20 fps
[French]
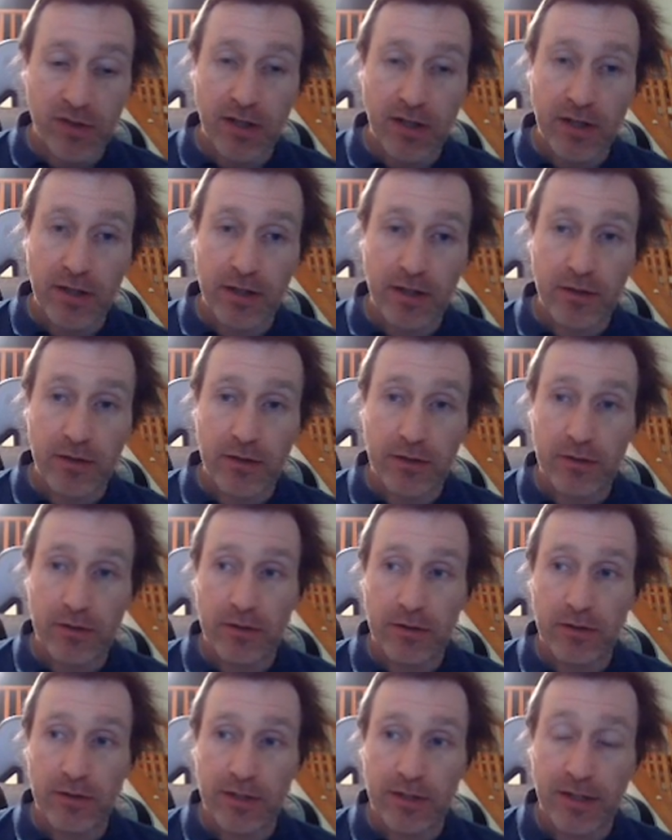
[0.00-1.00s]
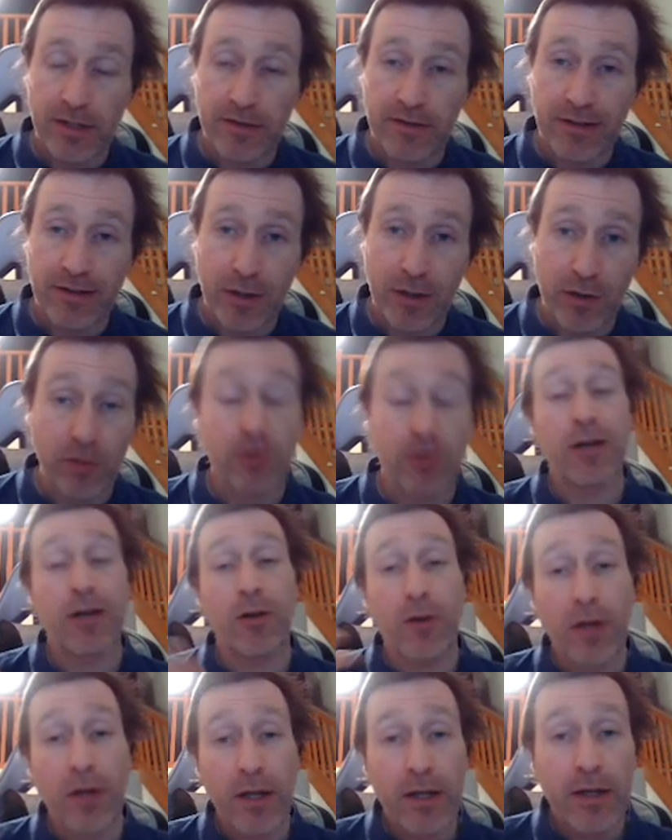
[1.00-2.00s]
rien d'intéressant.
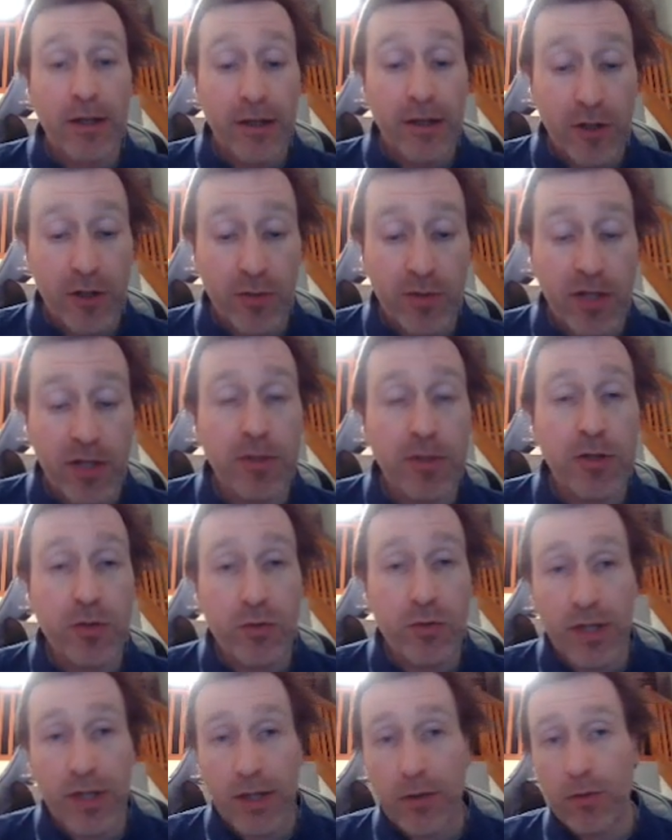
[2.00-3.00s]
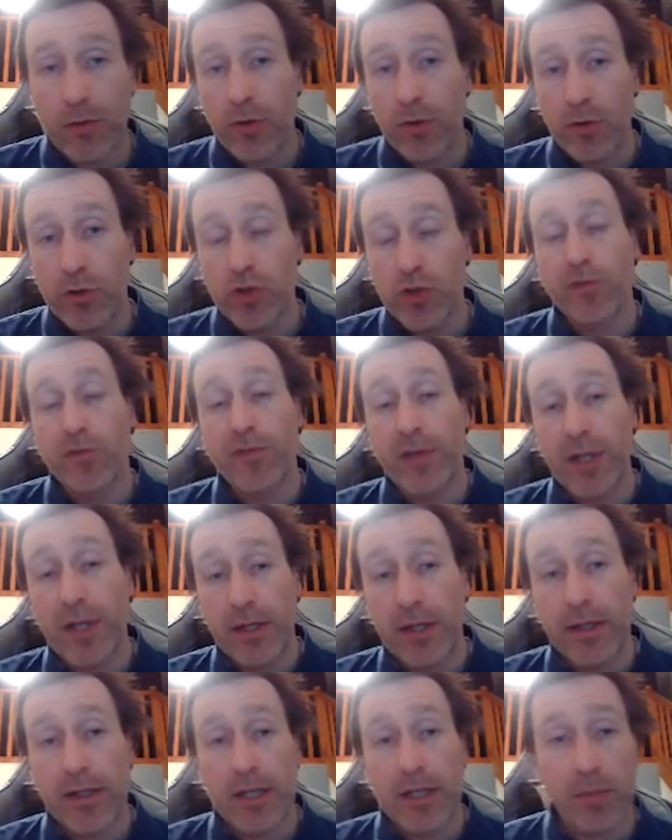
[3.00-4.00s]
Alors, comme d'habitude, hein, euh, je fais
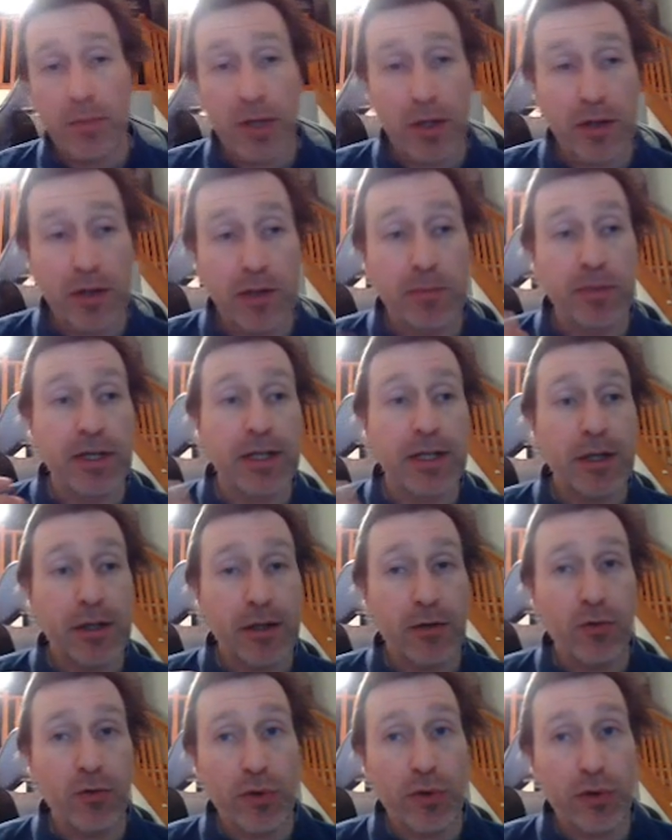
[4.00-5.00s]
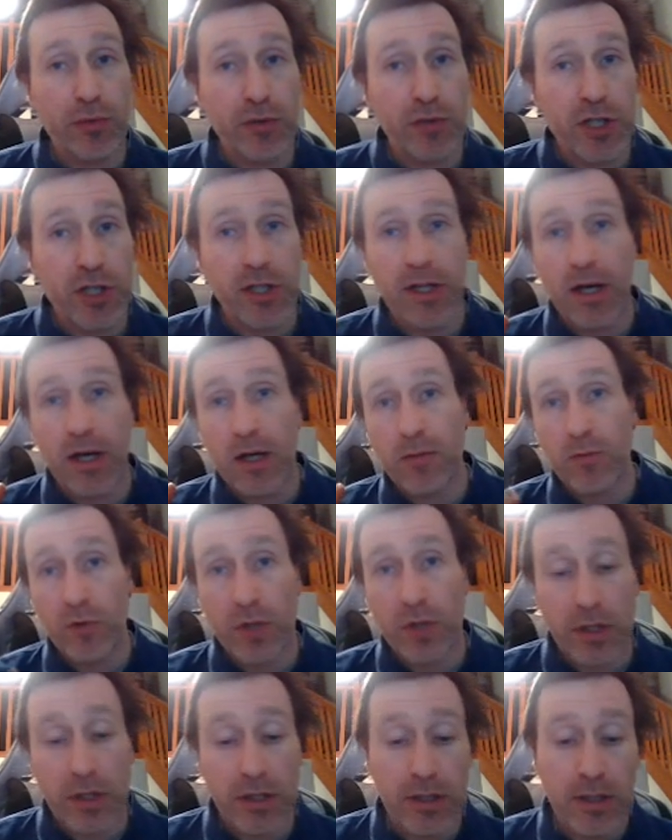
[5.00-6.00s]
les, principales et celles qu'on suit généralement
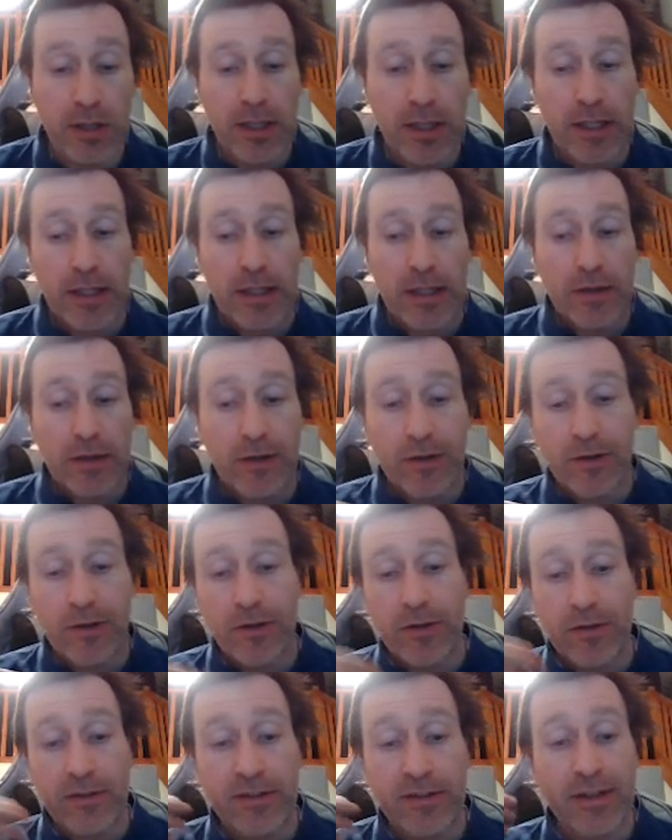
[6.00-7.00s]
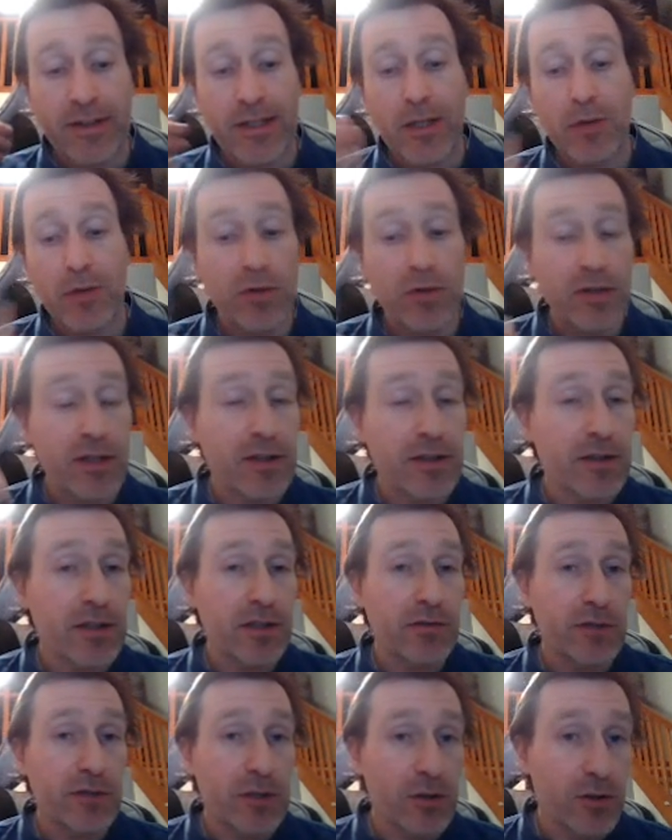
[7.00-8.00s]
ici. des résultats des
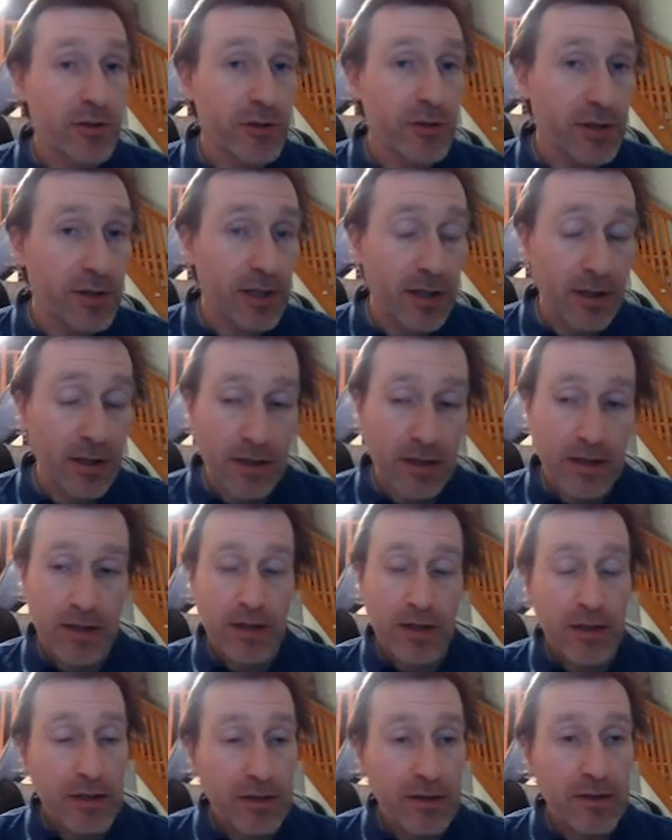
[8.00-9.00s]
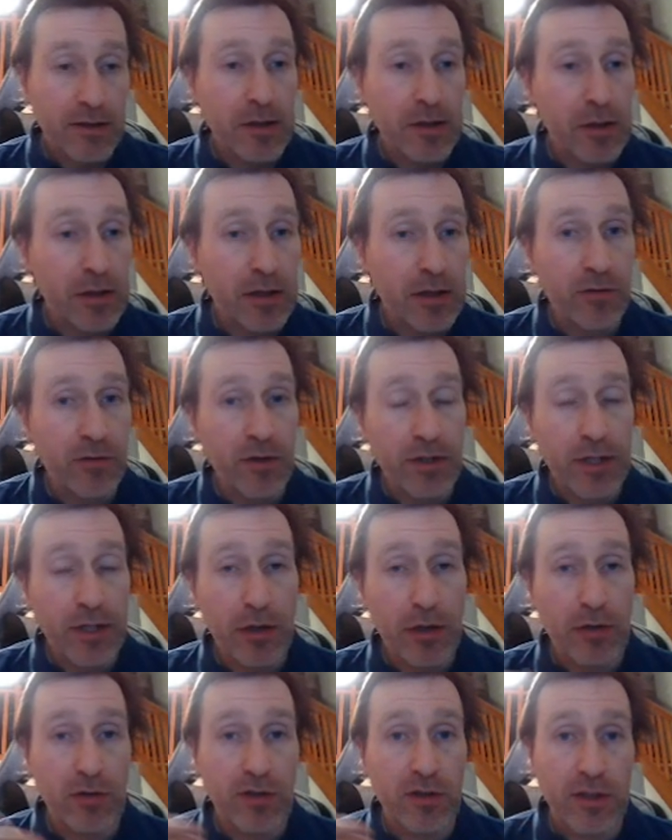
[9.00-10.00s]
dividendes, il y en a des dizaines, voire des
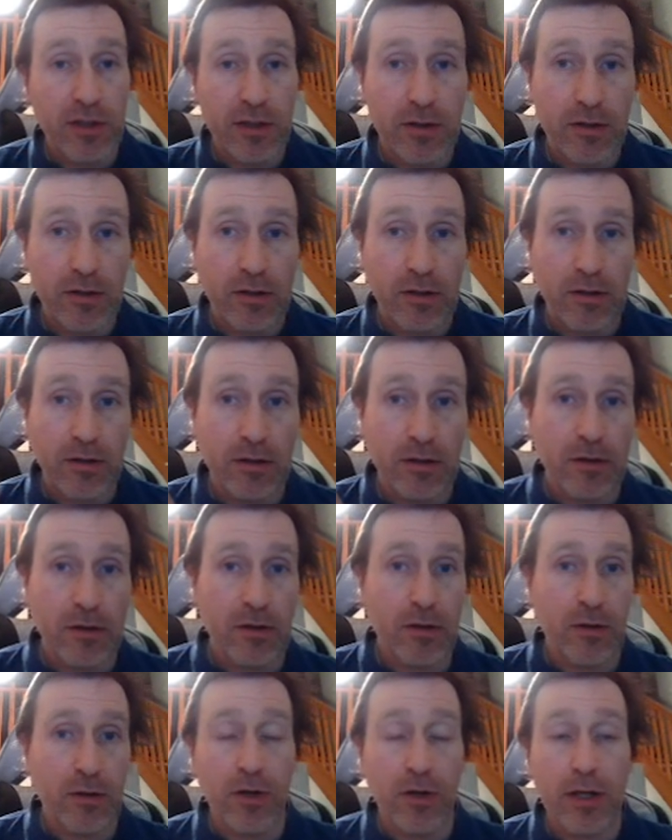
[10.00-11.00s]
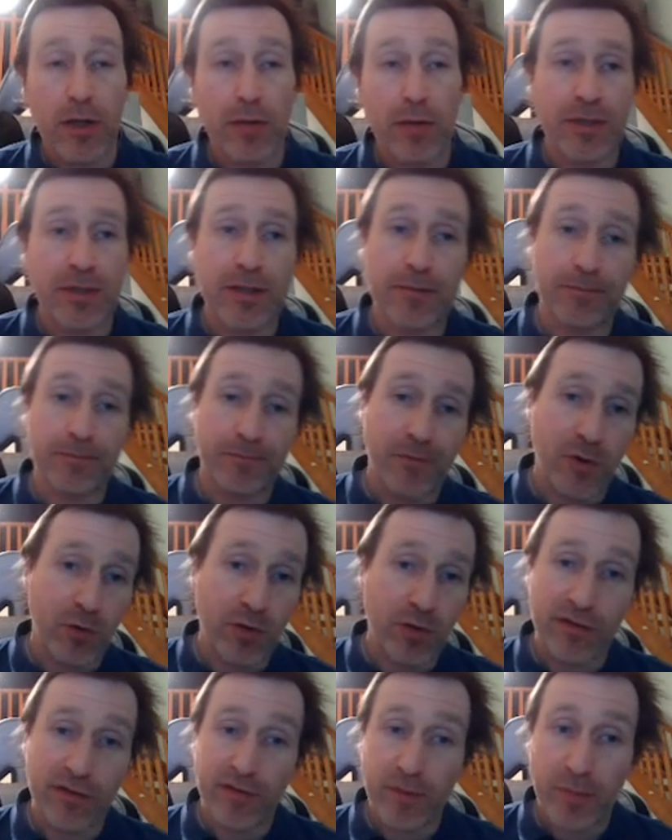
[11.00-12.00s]
centaines dans la semaine. On ne
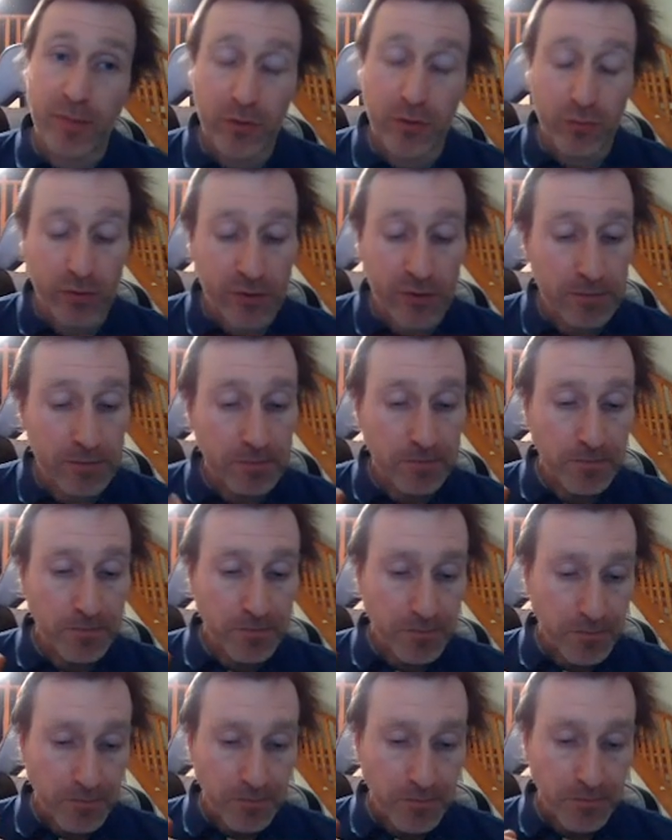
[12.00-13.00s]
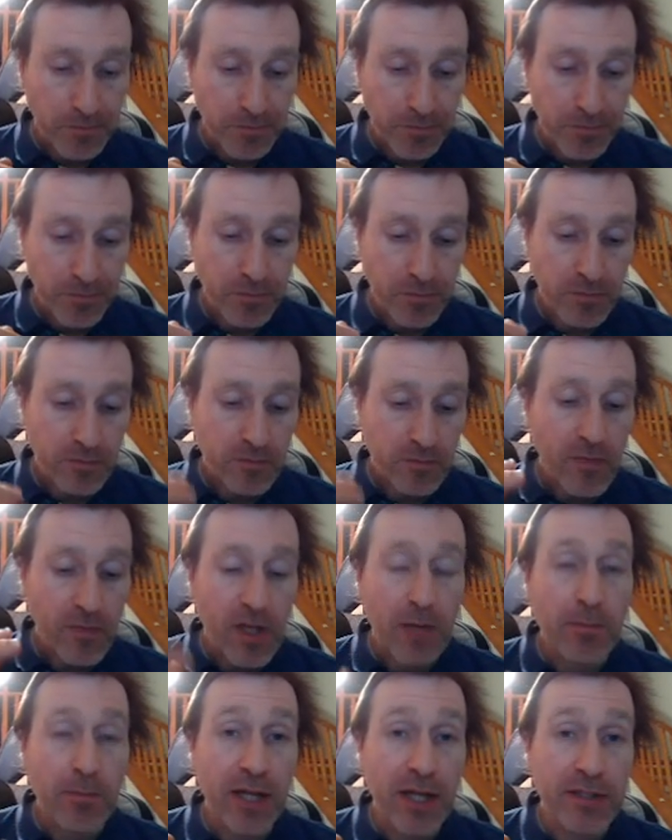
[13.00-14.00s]
les fait pas toutes.
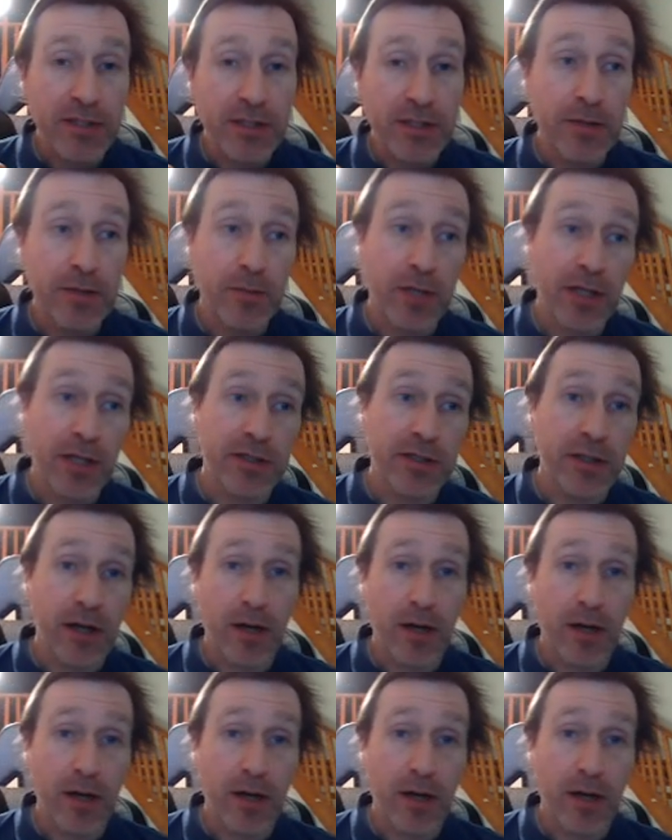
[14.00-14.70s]
Mardi, mardi, il y a un